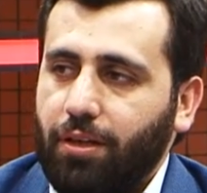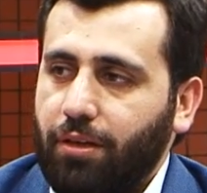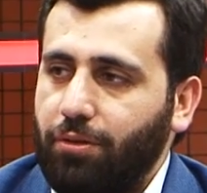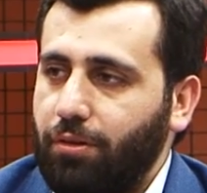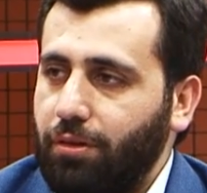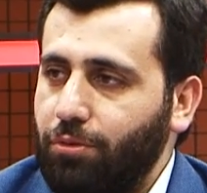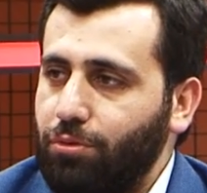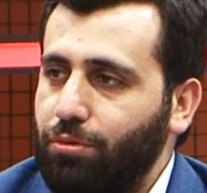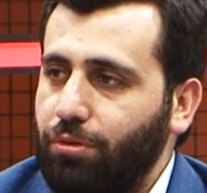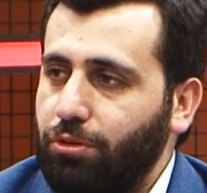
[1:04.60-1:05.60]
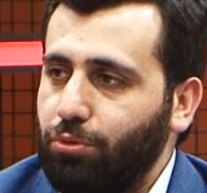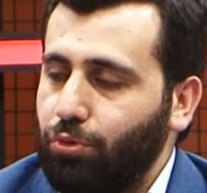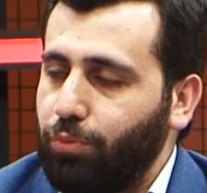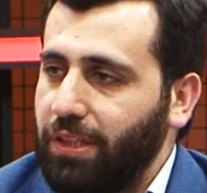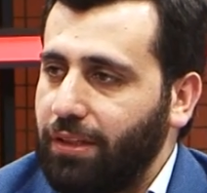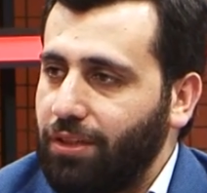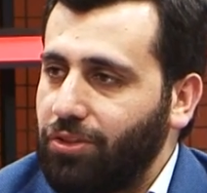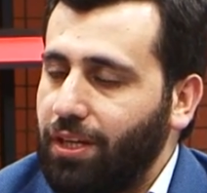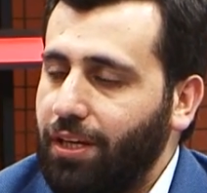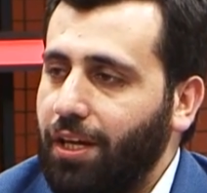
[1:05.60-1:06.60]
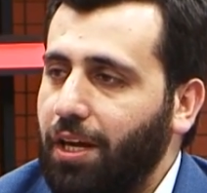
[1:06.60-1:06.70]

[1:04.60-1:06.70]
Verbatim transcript: e, üstünde durduğu bir gece,